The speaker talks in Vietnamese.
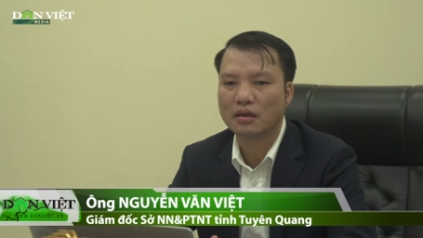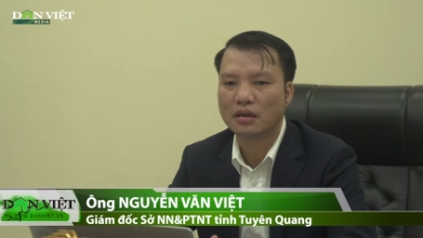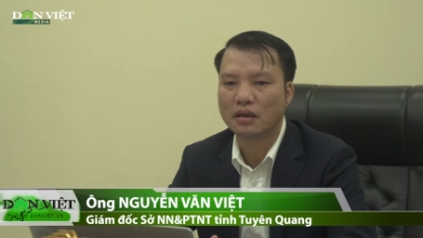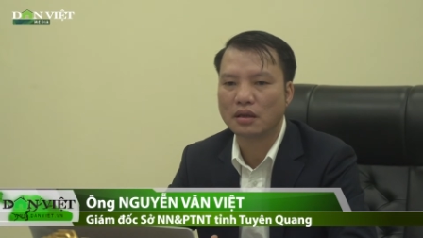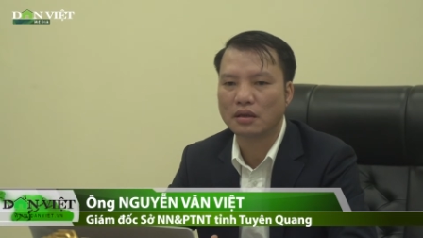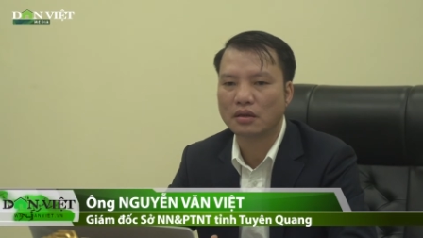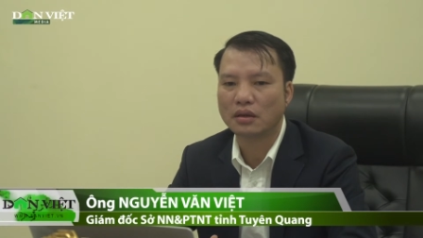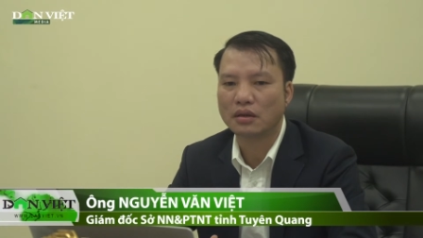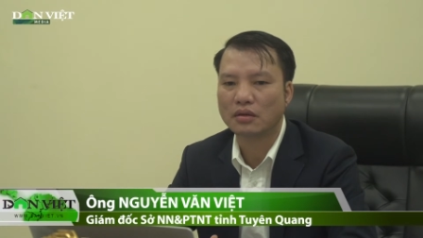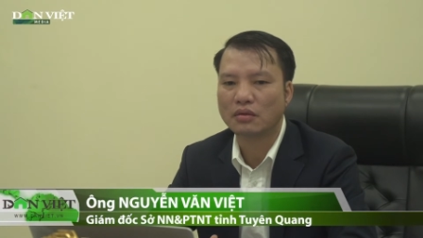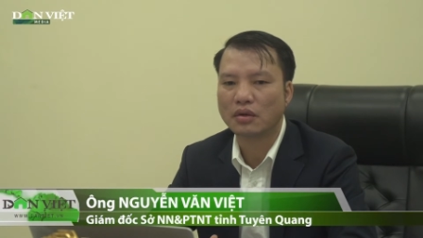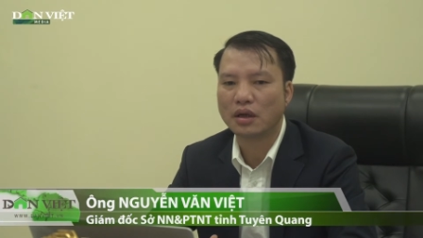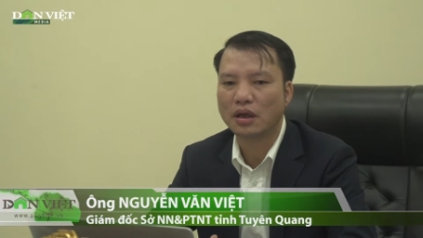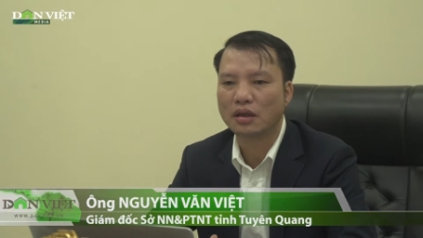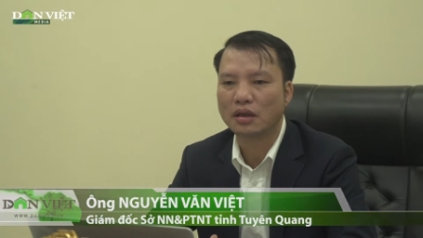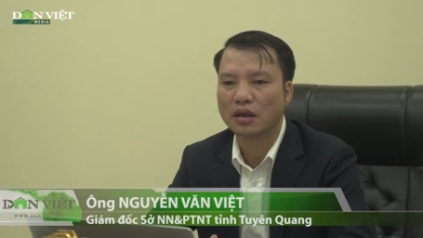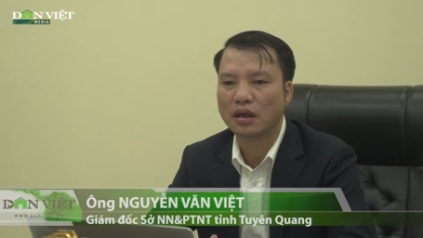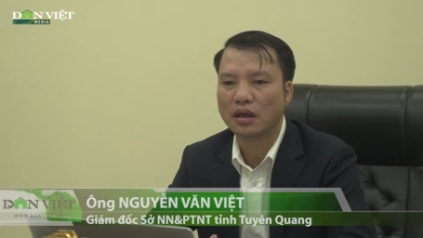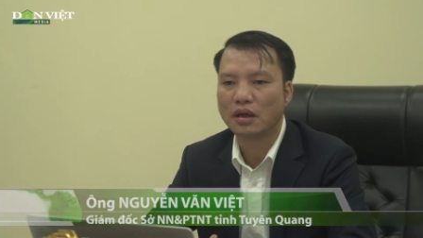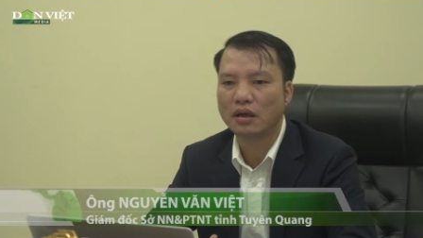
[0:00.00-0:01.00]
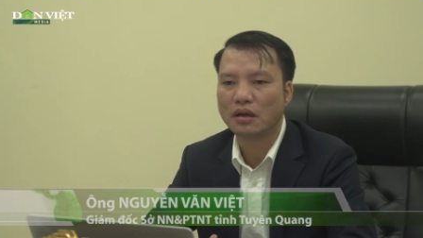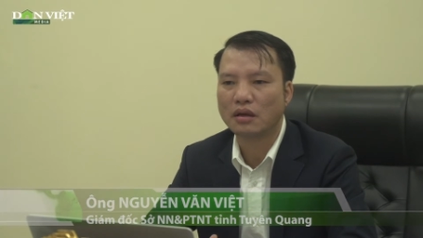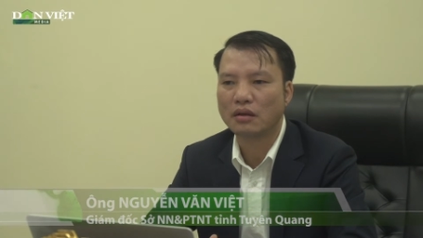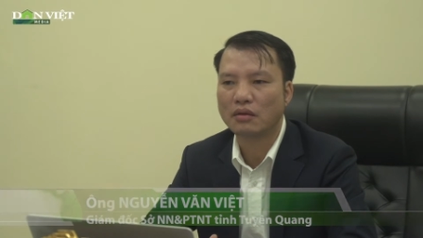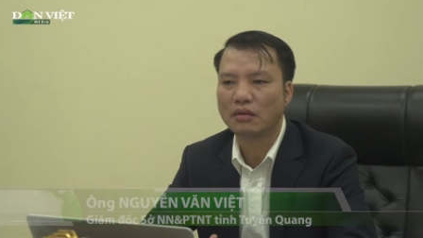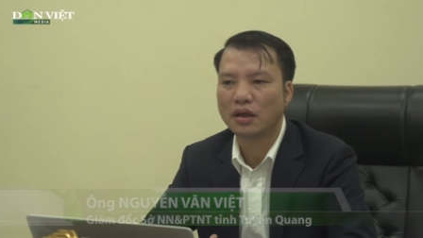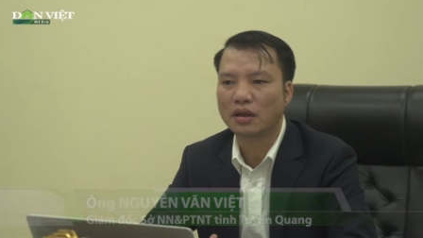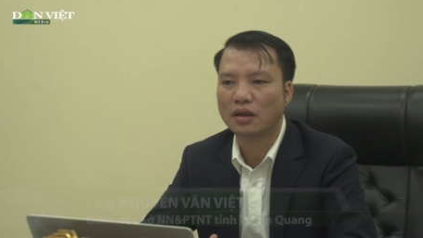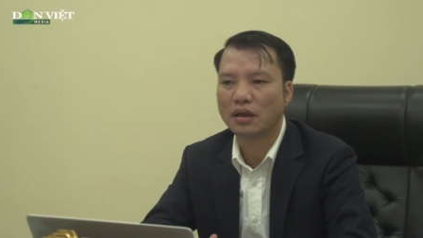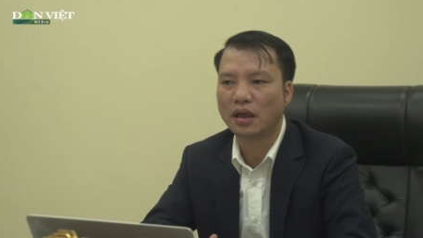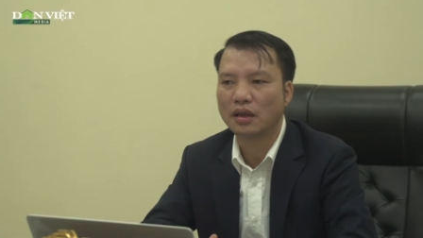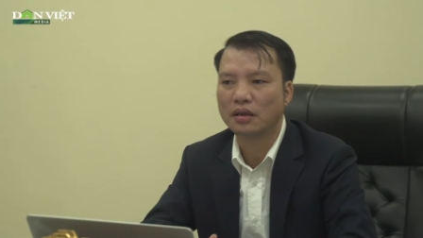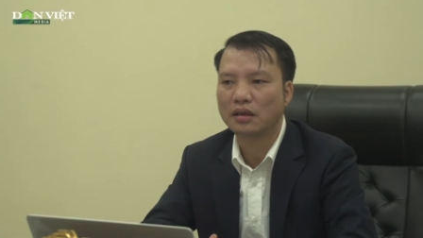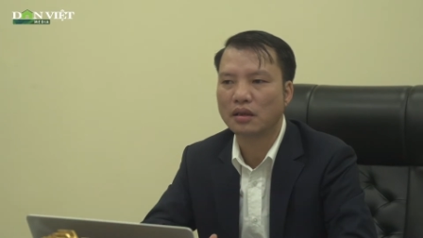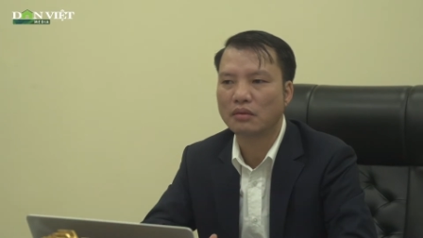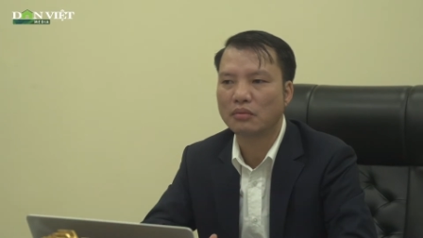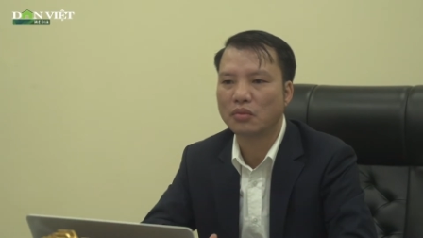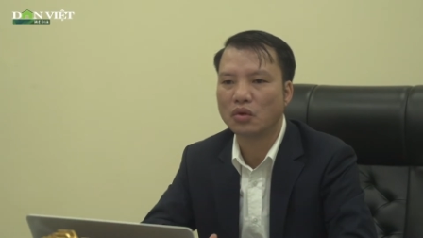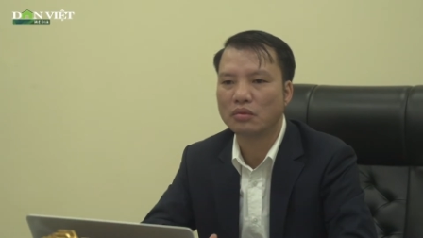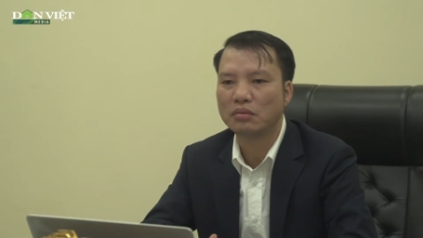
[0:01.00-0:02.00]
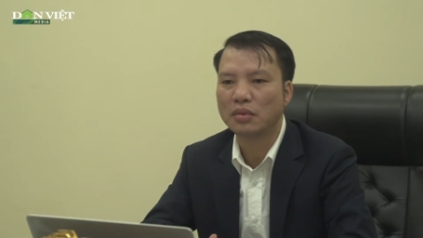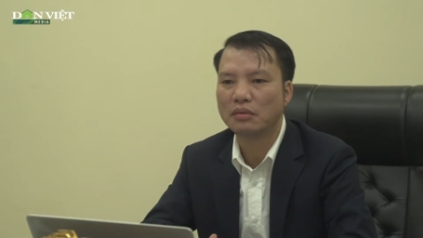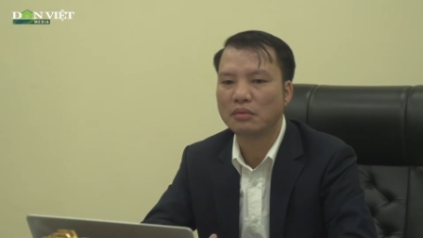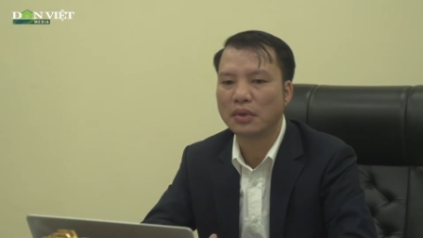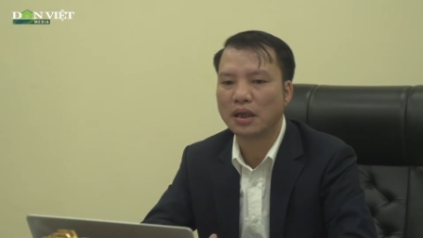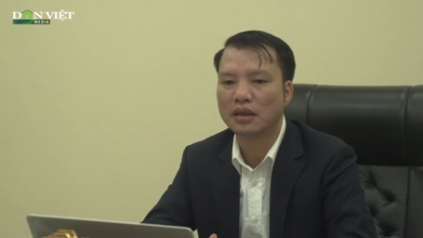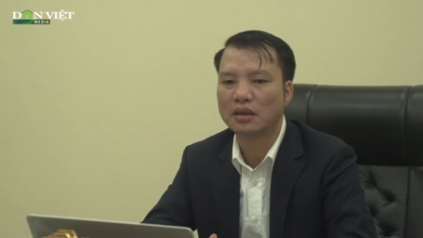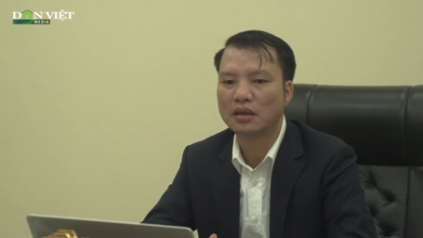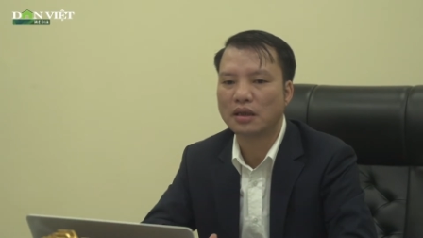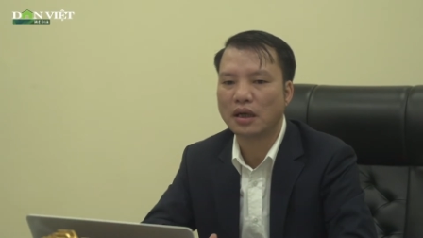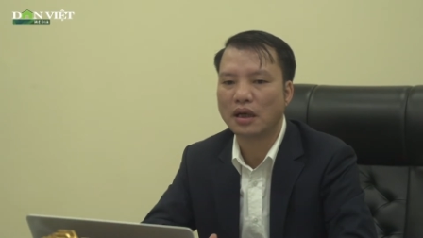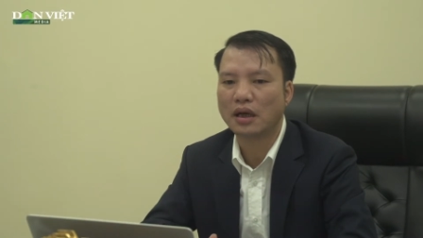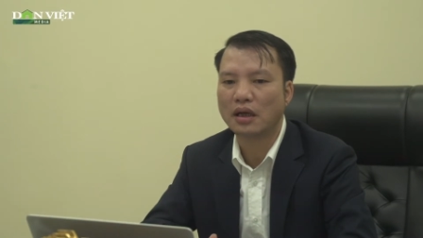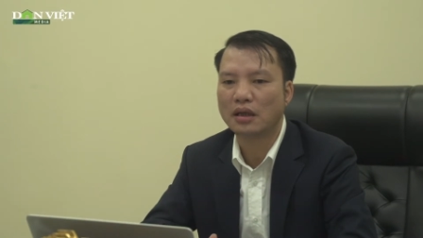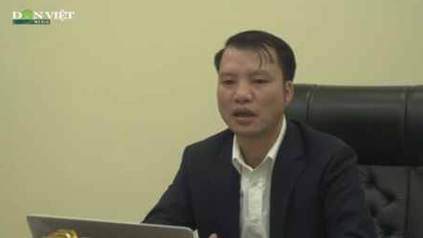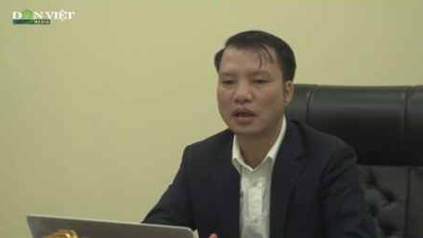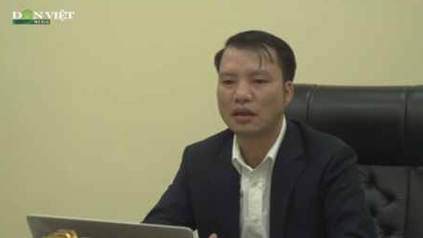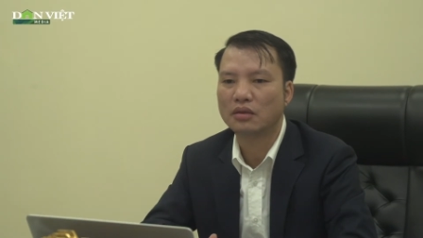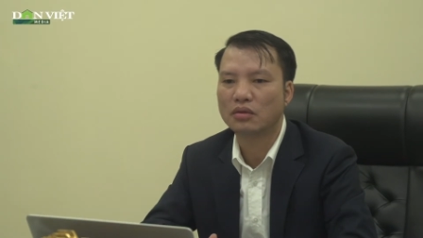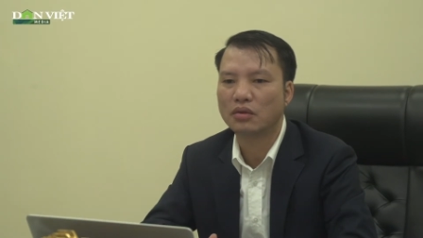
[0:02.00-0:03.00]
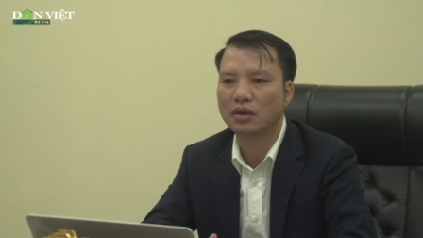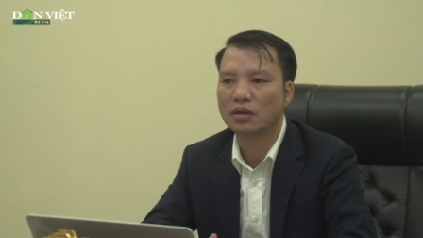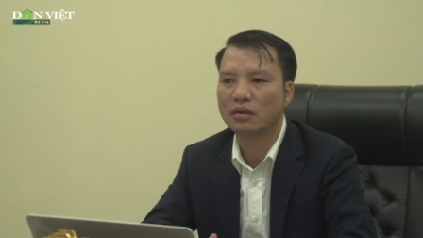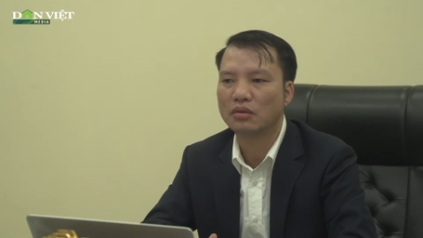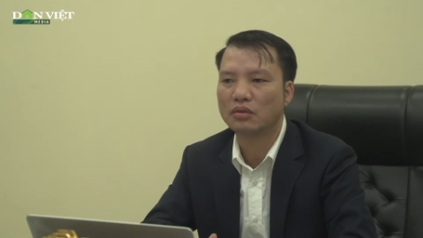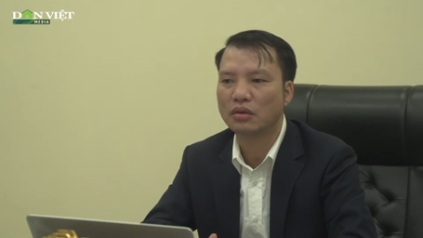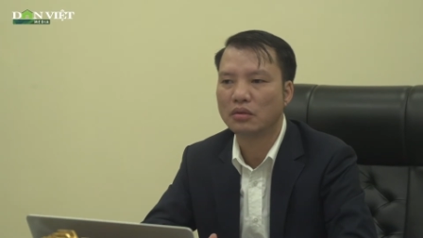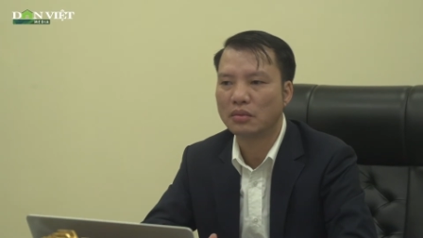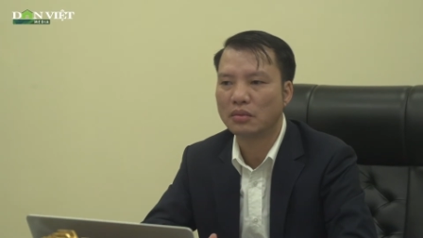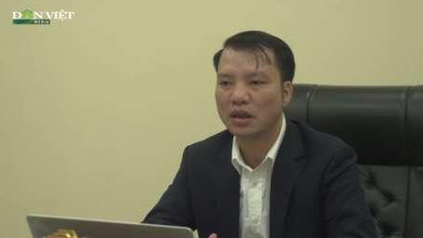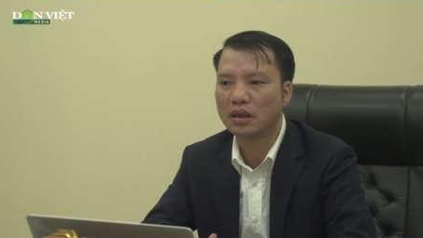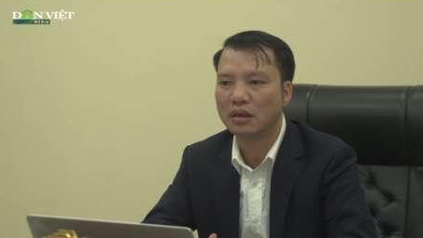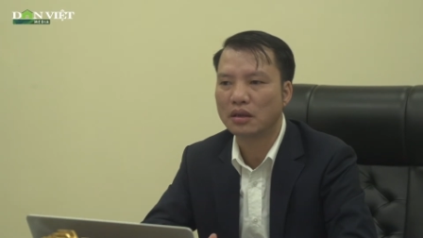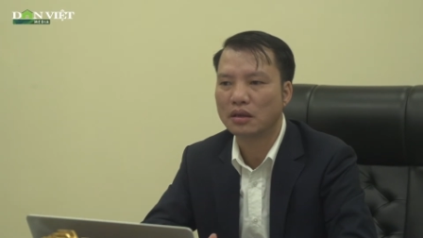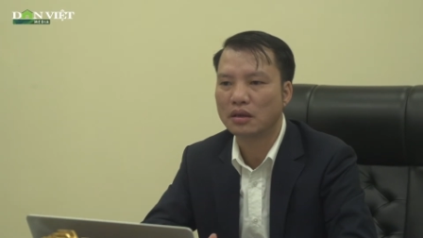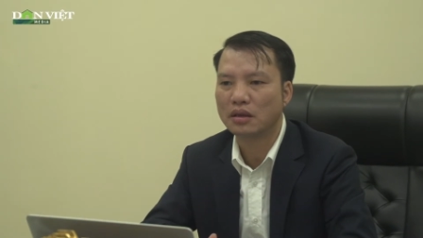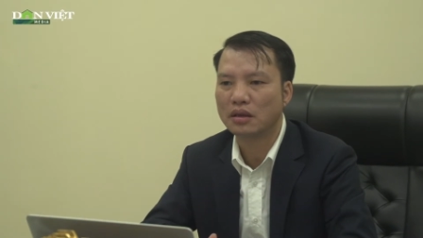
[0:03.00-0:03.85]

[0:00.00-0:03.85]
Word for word: tỉnh Tuyên Quang đã hoàn thành được bốn mươi bảy xã đạt chuẩn nông thôn mới,